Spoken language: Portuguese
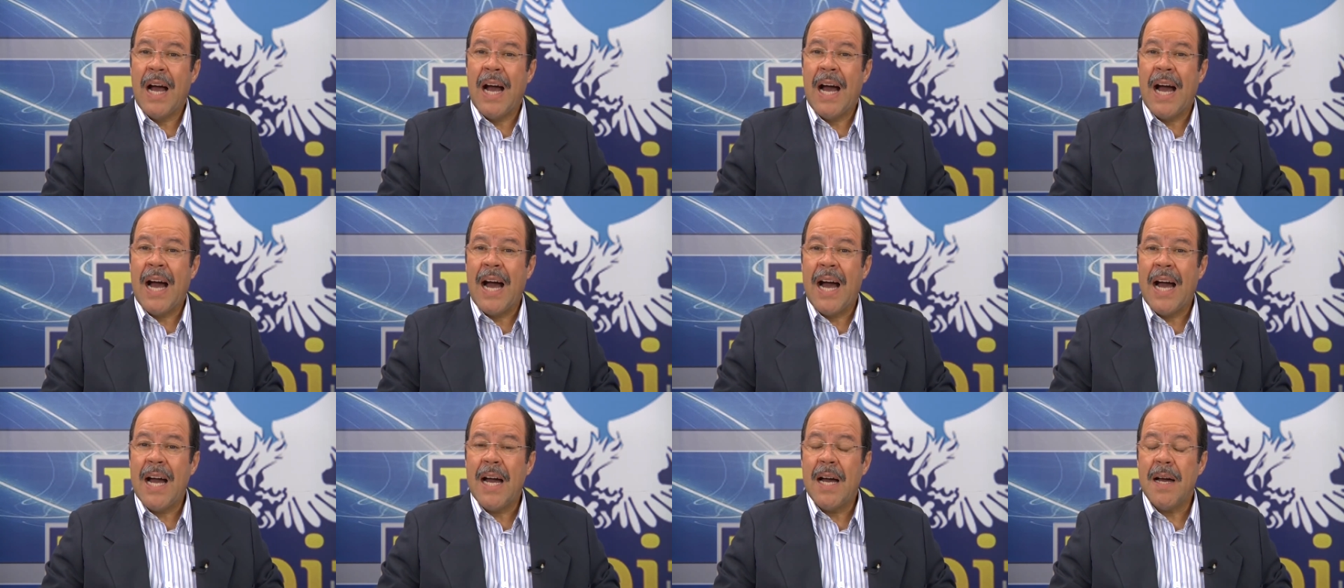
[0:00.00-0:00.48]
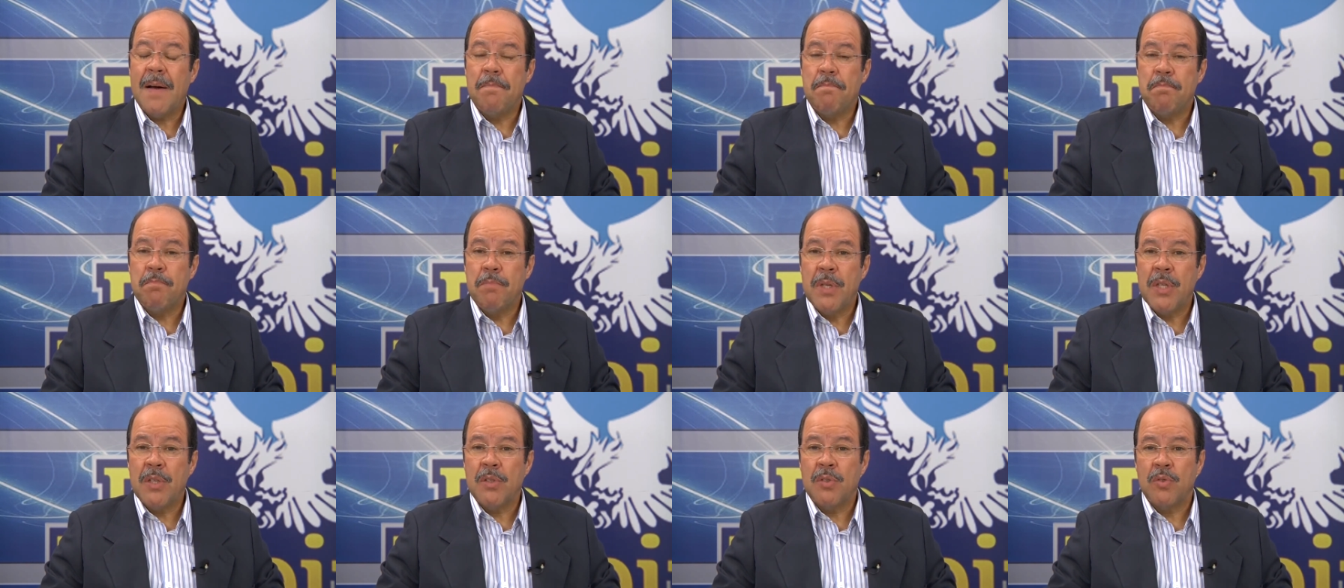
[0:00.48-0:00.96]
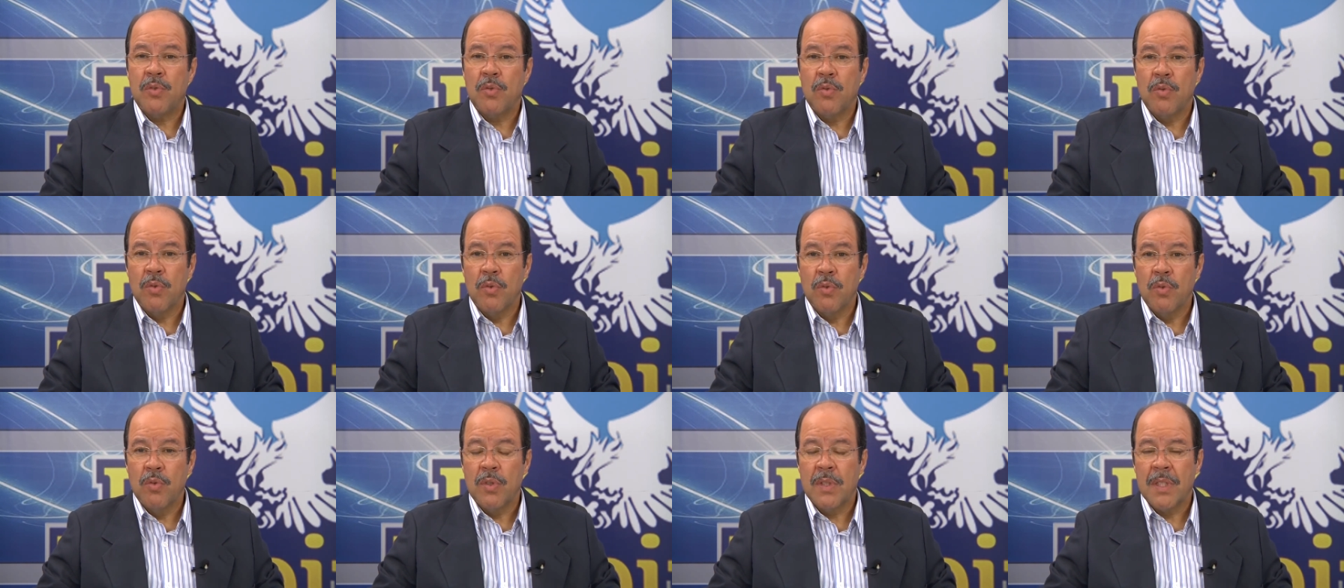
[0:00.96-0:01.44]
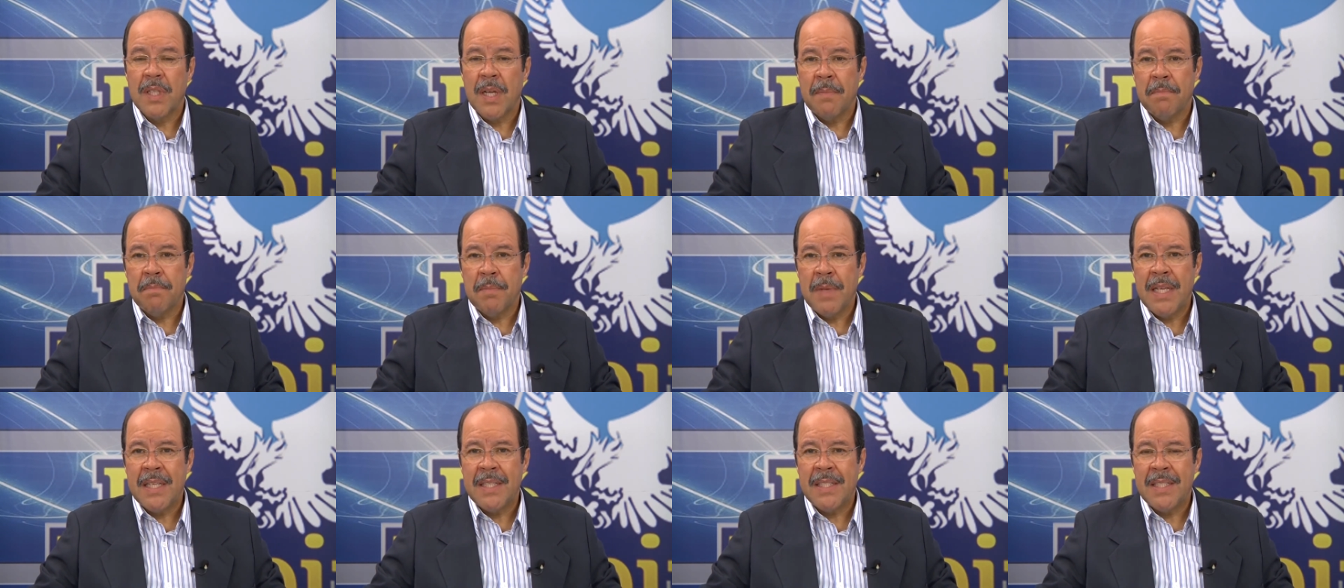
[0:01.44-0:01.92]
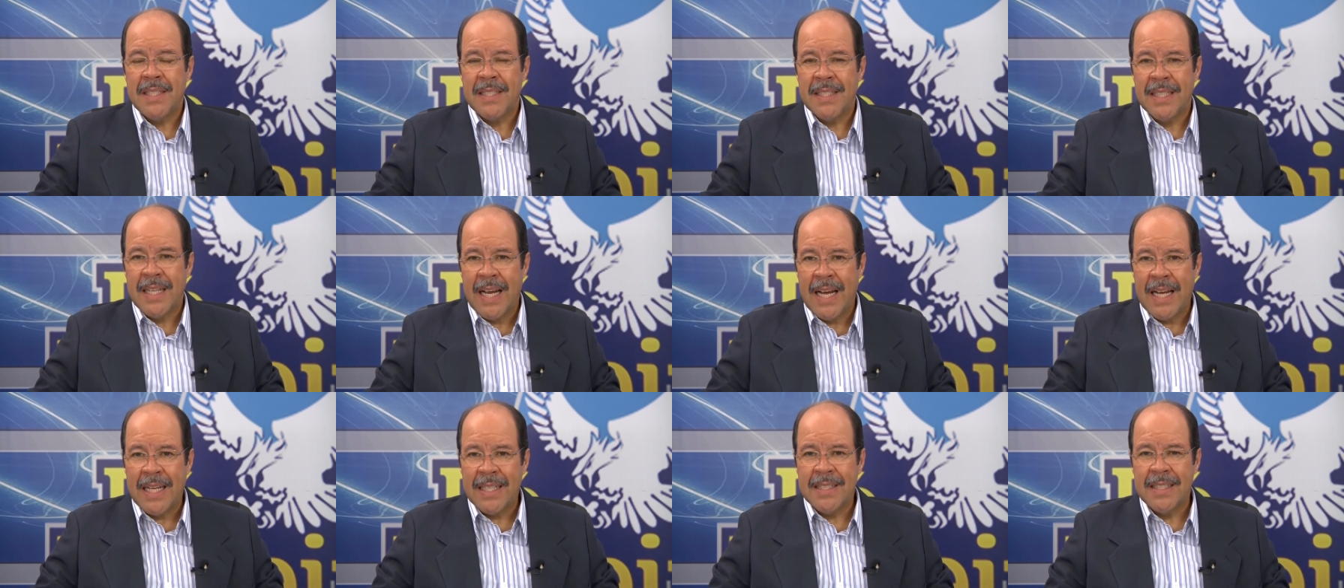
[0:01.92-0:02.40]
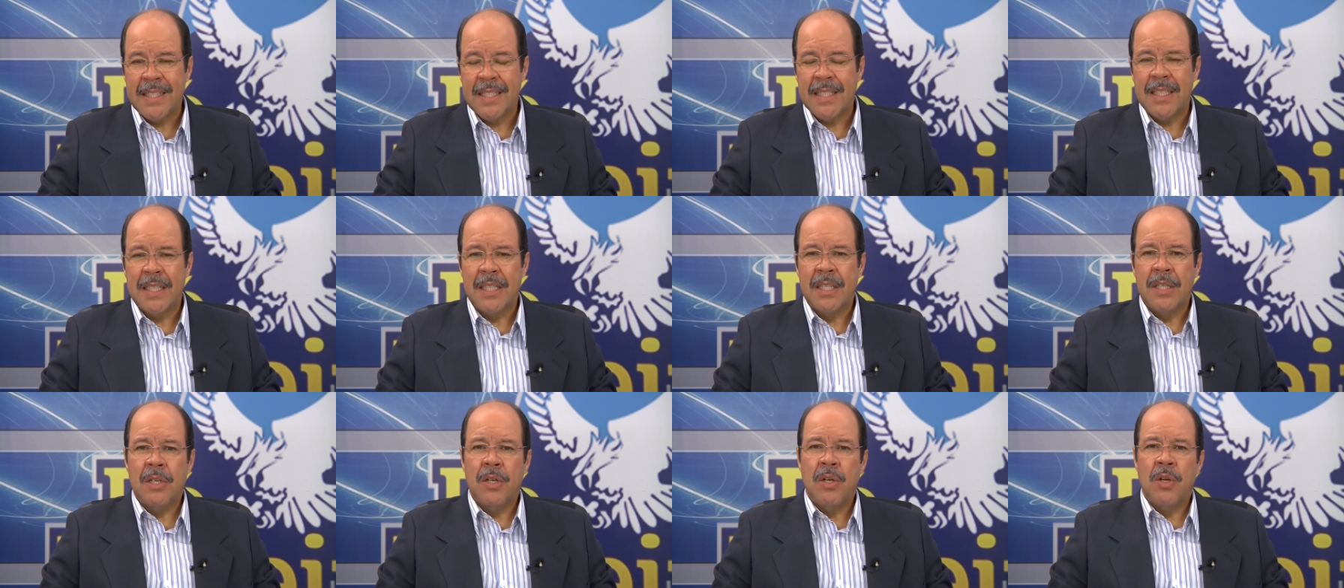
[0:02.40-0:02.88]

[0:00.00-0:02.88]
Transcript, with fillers: absolutamente nada